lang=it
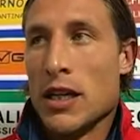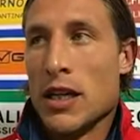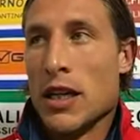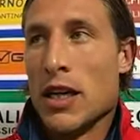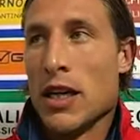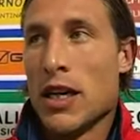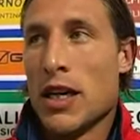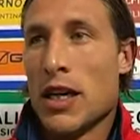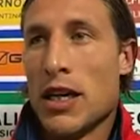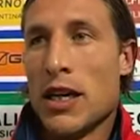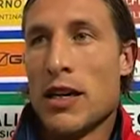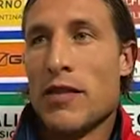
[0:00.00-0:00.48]

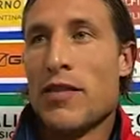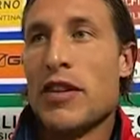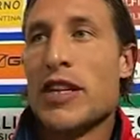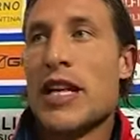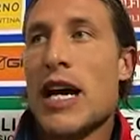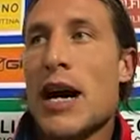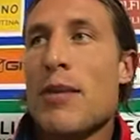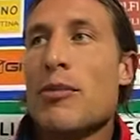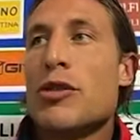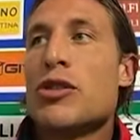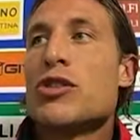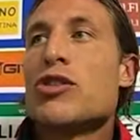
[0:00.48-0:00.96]
Eh,
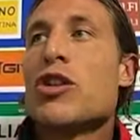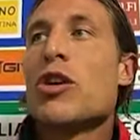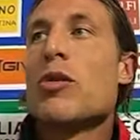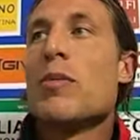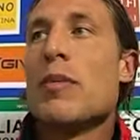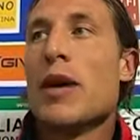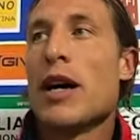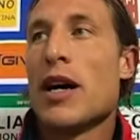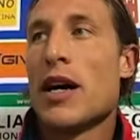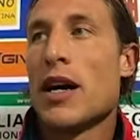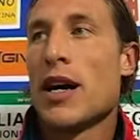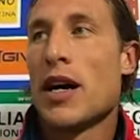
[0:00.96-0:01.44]
vediamo
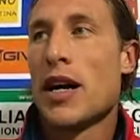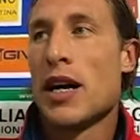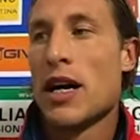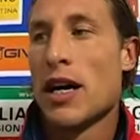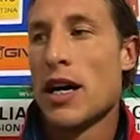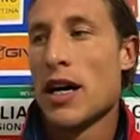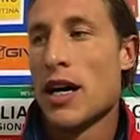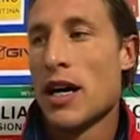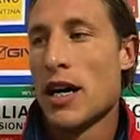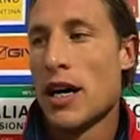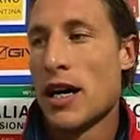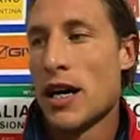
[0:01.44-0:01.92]

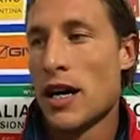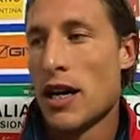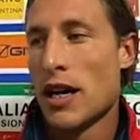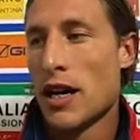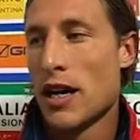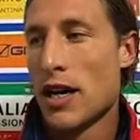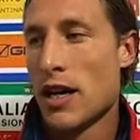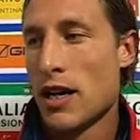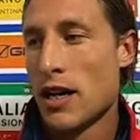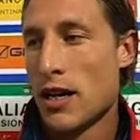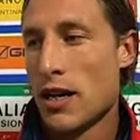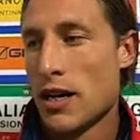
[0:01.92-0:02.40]
insomma
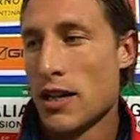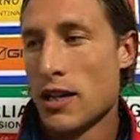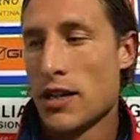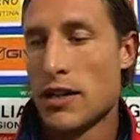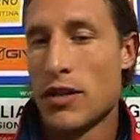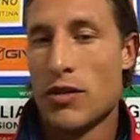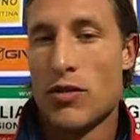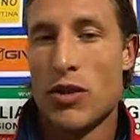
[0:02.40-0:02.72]
eh,